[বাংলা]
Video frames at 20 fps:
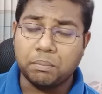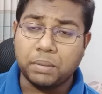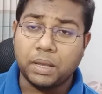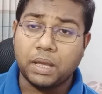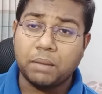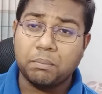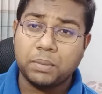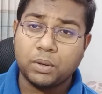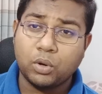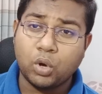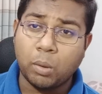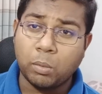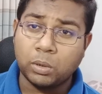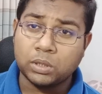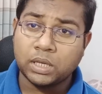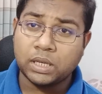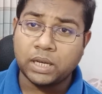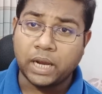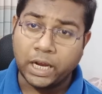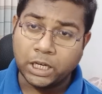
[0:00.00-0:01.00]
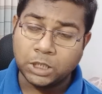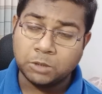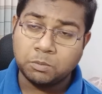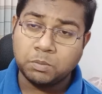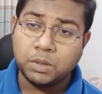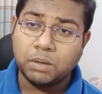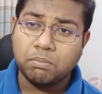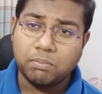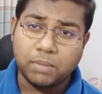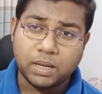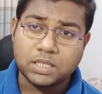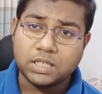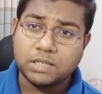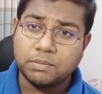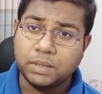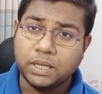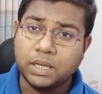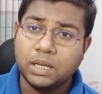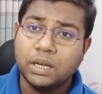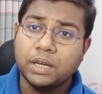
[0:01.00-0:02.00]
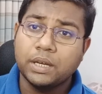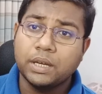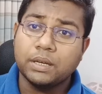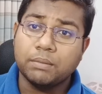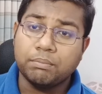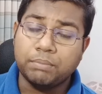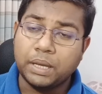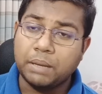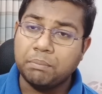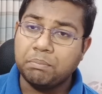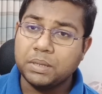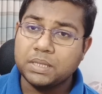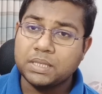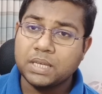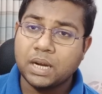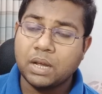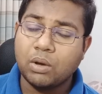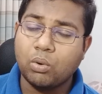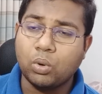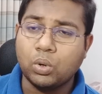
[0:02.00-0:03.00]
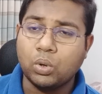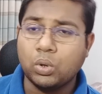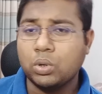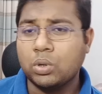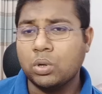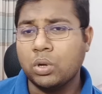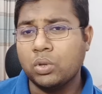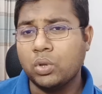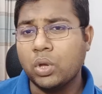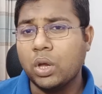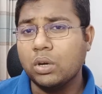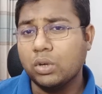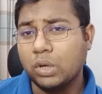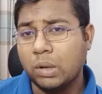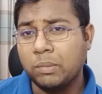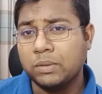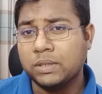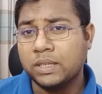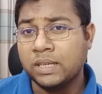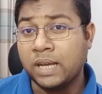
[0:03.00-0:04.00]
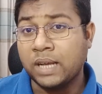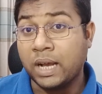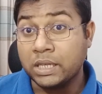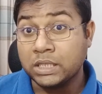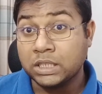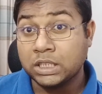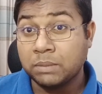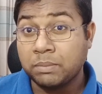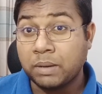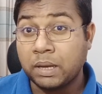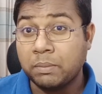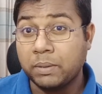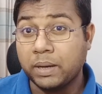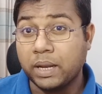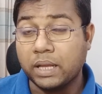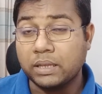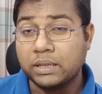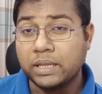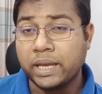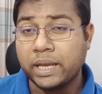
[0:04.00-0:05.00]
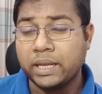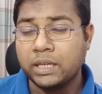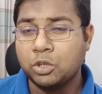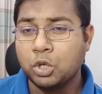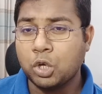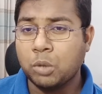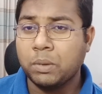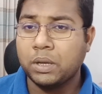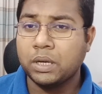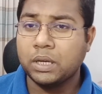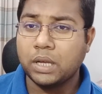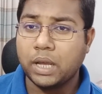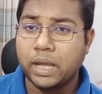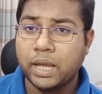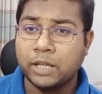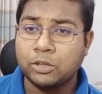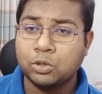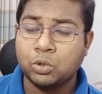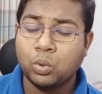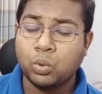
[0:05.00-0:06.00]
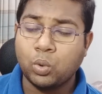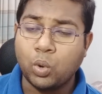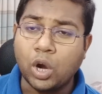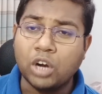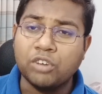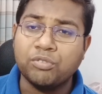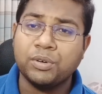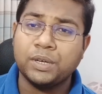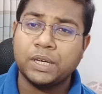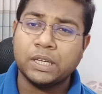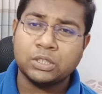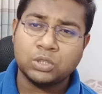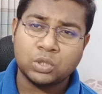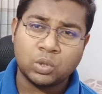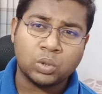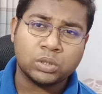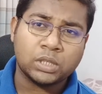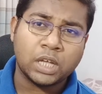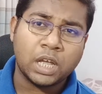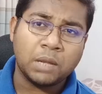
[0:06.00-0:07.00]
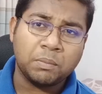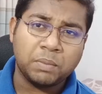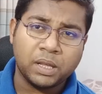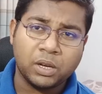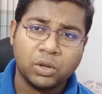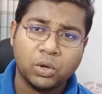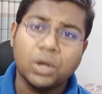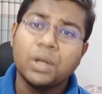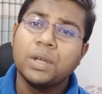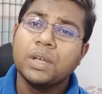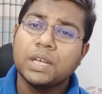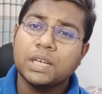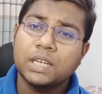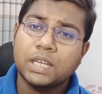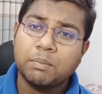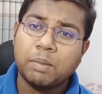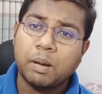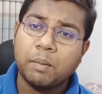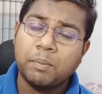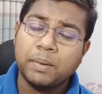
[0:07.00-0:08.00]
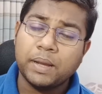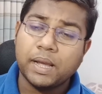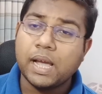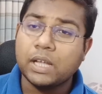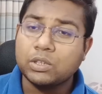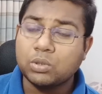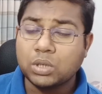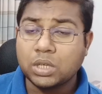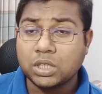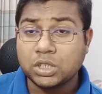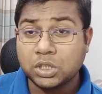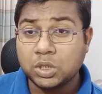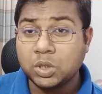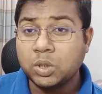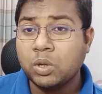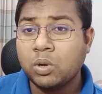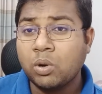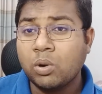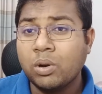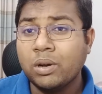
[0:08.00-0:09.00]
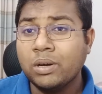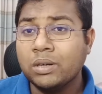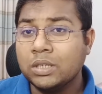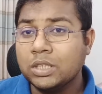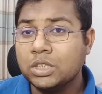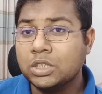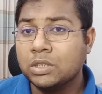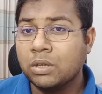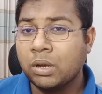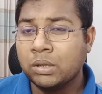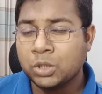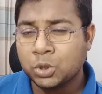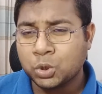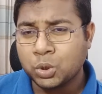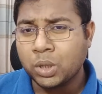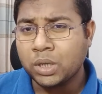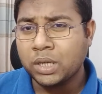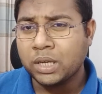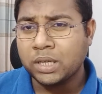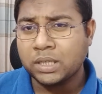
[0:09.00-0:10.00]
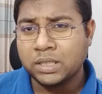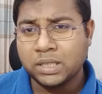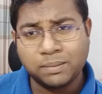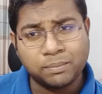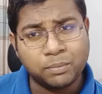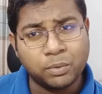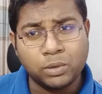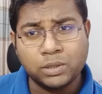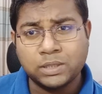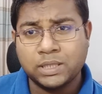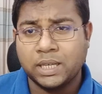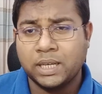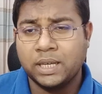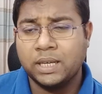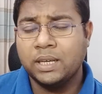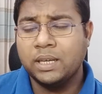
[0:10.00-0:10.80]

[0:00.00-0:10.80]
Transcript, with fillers: বিএনপি ক্ষমতায় আসবে মাস মাস্ট বি বিএনপি ছাড়া অন্য কোনো দল ক্ষমতায় আসতে পারবে না তারেক রহমান এত কনফিডেন্স কোথায় পেল কিভাবে এতটা শিওর হলো নিশ্চয়তার সঙ্গে সে বলছে